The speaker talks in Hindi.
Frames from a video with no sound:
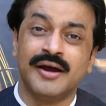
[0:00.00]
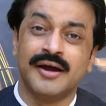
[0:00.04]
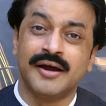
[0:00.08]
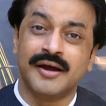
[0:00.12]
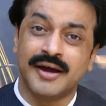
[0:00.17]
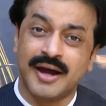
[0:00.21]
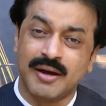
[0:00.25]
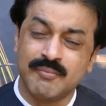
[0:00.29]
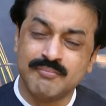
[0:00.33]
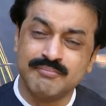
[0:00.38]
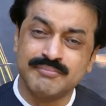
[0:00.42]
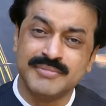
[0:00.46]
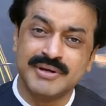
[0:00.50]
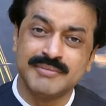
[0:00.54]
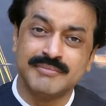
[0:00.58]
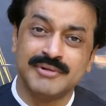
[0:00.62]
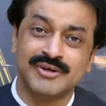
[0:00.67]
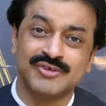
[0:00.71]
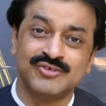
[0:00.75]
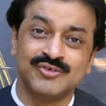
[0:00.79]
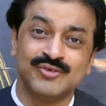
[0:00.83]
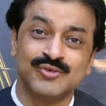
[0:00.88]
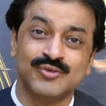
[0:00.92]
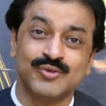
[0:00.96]
गम में
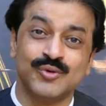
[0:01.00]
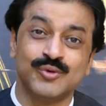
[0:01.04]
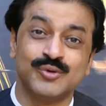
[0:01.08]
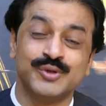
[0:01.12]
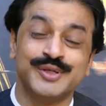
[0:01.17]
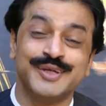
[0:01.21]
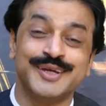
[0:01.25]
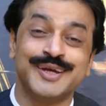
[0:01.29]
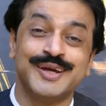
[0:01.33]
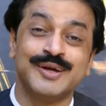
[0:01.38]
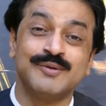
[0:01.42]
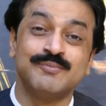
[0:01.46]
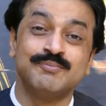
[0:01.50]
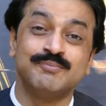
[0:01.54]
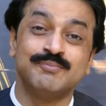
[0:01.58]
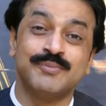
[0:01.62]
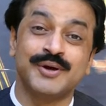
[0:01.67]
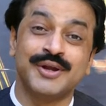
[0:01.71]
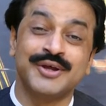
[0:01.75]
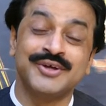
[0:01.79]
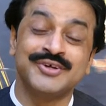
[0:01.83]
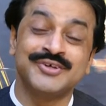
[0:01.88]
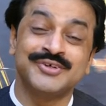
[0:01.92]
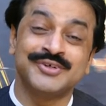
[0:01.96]
महसूस होती हैं
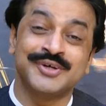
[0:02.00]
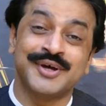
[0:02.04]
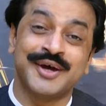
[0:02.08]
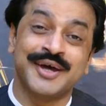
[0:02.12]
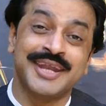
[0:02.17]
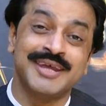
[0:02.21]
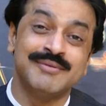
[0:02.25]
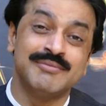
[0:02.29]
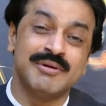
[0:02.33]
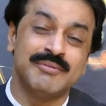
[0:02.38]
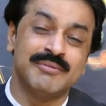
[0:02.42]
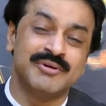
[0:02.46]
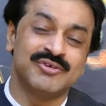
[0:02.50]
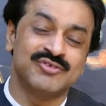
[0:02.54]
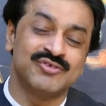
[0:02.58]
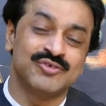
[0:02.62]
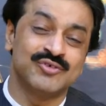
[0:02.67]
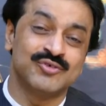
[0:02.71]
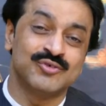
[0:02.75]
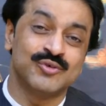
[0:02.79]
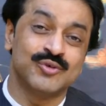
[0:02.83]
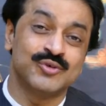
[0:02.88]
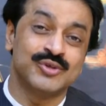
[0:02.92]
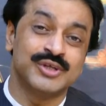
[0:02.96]
परेशानी में
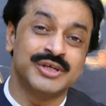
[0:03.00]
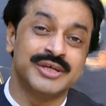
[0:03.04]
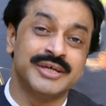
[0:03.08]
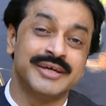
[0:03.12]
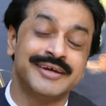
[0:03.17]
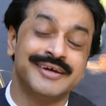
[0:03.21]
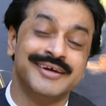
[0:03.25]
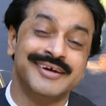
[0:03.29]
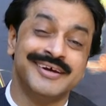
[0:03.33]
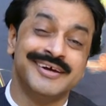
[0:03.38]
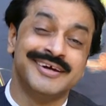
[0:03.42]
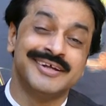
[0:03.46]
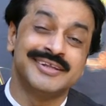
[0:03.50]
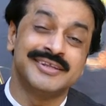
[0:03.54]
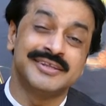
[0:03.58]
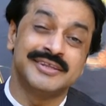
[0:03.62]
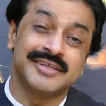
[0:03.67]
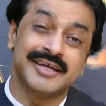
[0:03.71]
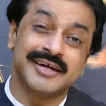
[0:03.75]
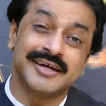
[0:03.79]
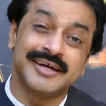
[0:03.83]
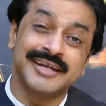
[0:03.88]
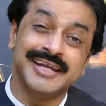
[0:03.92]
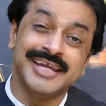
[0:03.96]
महसूस होती हैं
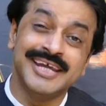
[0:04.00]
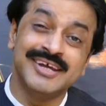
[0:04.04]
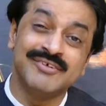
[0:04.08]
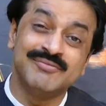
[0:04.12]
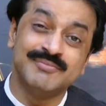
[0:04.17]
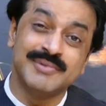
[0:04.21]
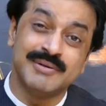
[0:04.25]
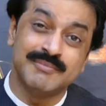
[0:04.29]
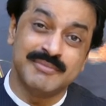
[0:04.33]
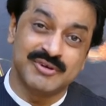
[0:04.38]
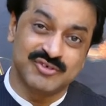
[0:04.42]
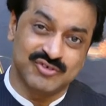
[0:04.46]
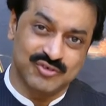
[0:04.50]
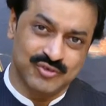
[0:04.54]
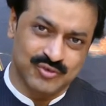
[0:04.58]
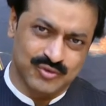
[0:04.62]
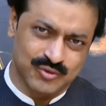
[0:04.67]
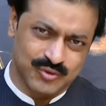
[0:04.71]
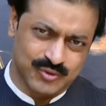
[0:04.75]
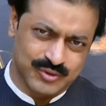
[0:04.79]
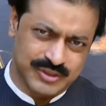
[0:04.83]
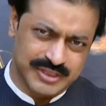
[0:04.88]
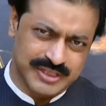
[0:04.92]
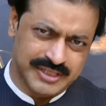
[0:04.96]
तकलीफ़ में महसूस
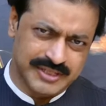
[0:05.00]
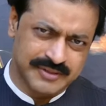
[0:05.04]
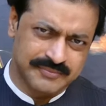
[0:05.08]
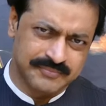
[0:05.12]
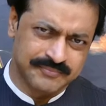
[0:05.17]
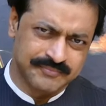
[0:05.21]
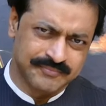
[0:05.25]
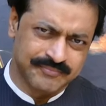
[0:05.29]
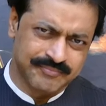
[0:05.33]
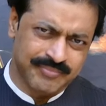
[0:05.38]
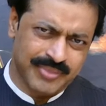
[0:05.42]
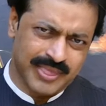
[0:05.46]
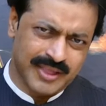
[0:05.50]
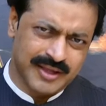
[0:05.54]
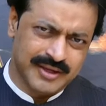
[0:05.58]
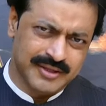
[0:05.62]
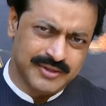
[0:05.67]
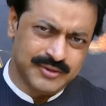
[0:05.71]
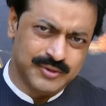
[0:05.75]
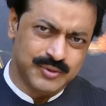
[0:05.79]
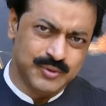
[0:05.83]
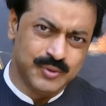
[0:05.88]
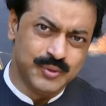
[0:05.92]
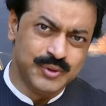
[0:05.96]
होती हैं
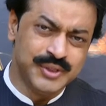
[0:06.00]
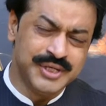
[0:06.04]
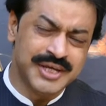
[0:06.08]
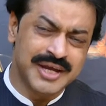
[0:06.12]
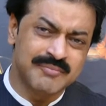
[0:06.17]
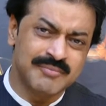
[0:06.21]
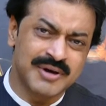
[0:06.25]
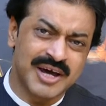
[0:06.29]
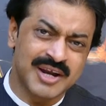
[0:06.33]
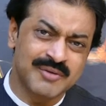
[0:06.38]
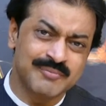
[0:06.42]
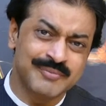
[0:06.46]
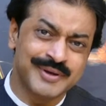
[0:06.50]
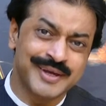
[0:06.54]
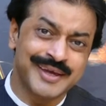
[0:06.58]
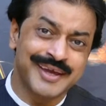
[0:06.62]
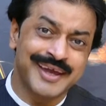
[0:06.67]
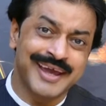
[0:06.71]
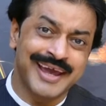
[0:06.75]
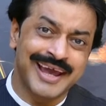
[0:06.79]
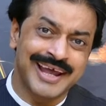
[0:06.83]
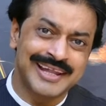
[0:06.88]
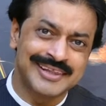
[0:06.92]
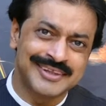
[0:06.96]
दुनिया भर
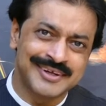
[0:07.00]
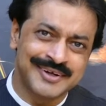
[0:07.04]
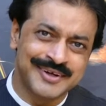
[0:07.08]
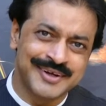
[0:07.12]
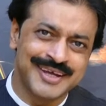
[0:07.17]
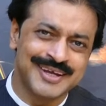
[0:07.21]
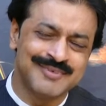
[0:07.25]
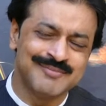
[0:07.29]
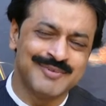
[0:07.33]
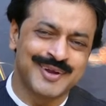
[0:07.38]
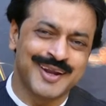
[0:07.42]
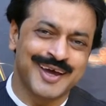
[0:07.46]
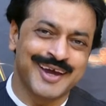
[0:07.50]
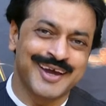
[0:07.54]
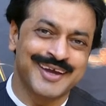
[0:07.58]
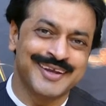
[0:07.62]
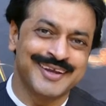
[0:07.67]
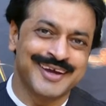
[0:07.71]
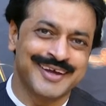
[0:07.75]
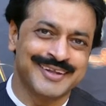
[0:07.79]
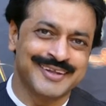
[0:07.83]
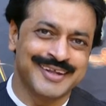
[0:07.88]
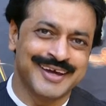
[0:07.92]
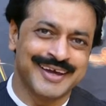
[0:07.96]
में हेल्थ डे मनाया
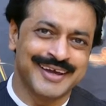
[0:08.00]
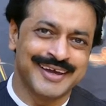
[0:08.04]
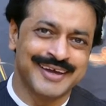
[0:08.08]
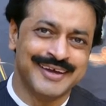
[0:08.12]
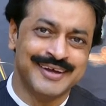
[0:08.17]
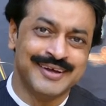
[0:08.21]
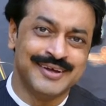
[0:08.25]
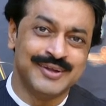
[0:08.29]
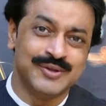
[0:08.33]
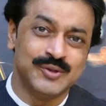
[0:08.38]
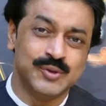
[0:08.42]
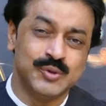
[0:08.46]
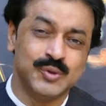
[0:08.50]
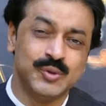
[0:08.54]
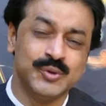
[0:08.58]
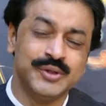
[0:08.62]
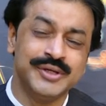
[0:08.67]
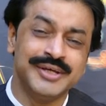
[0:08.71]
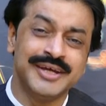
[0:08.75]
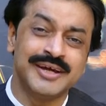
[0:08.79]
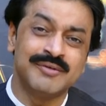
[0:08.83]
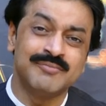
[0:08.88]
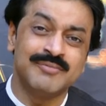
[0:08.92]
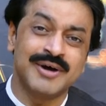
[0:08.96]
जाता है
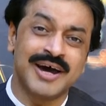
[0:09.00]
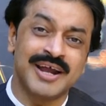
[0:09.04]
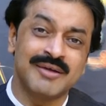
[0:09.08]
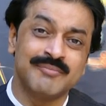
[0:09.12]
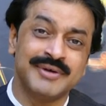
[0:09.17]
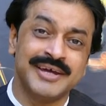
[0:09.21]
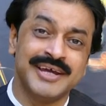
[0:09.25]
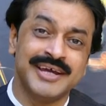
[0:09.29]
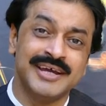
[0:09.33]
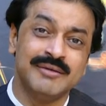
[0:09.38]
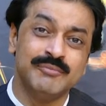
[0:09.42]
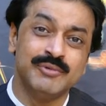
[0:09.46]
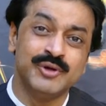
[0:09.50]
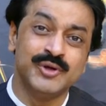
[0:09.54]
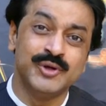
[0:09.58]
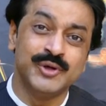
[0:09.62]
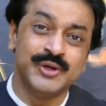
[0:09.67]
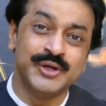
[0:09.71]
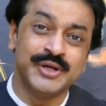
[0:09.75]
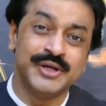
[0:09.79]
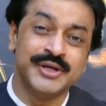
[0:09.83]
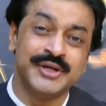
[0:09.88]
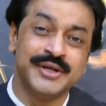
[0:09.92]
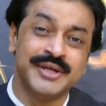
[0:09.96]
दुनिया भर में
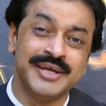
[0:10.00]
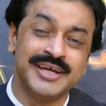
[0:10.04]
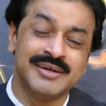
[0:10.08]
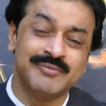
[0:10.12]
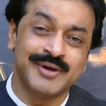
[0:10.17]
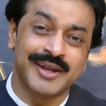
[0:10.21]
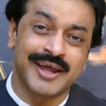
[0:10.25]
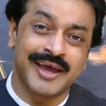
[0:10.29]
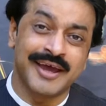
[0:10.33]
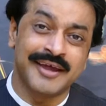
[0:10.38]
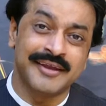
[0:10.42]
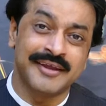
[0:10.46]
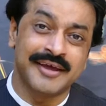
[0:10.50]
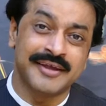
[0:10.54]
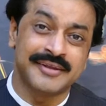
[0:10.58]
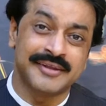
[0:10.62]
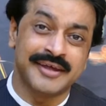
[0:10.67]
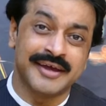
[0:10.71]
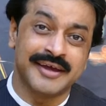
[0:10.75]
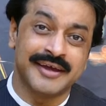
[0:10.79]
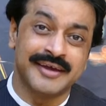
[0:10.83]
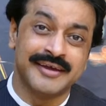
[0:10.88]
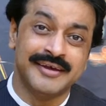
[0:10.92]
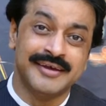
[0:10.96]
इम्यूनिटी डे मनाया
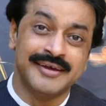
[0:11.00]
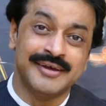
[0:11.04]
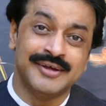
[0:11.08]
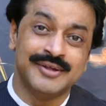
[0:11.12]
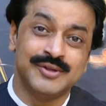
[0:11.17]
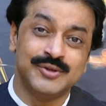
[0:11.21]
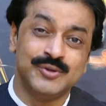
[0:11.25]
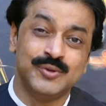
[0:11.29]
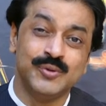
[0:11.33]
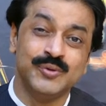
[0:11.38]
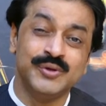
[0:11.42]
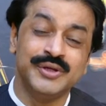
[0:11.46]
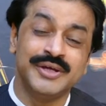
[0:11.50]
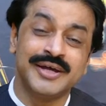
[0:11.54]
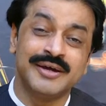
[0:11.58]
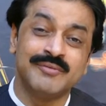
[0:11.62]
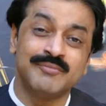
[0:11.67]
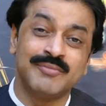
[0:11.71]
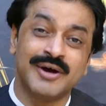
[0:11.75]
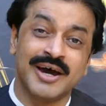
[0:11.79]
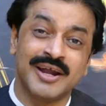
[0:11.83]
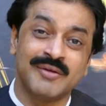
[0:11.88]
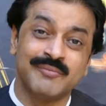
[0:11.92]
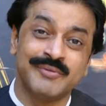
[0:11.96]
जाता है दुनिया
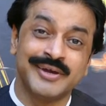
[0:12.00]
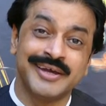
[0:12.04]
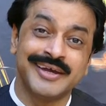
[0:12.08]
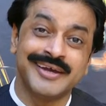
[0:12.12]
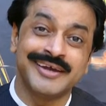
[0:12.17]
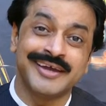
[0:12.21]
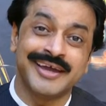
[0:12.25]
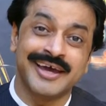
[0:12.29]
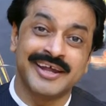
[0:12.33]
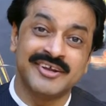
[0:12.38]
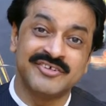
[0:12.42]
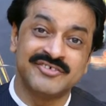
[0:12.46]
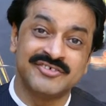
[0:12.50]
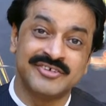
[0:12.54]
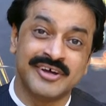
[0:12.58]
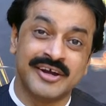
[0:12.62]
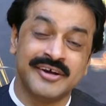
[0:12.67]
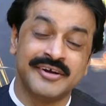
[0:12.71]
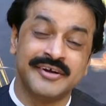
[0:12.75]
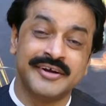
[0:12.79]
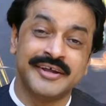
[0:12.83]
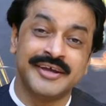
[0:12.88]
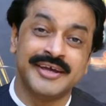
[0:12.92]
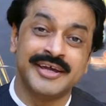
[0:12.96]
भर में
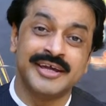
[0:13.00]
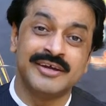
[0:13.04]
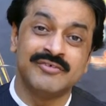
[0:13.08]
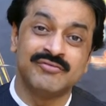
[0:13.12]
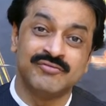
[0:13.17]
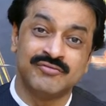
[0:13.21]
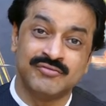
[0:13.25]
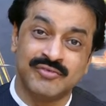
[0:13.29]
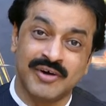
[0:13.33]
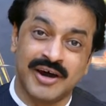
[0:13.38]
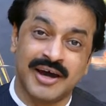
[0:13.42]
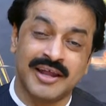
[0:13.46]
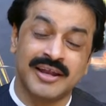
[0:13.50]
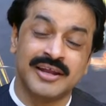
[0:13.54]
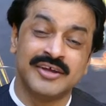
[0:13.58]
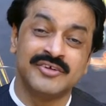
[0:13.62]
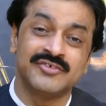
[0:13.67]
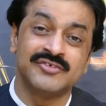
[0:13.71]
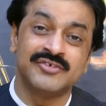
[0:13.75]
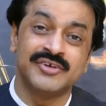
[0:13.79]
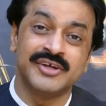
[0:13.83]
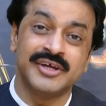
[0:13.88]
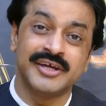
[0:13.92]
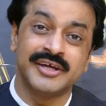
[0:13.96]
कैंसर डे
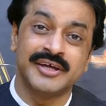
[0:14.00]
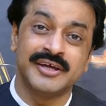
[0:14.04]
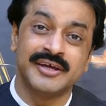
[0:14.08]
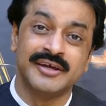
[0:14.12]
फालज डे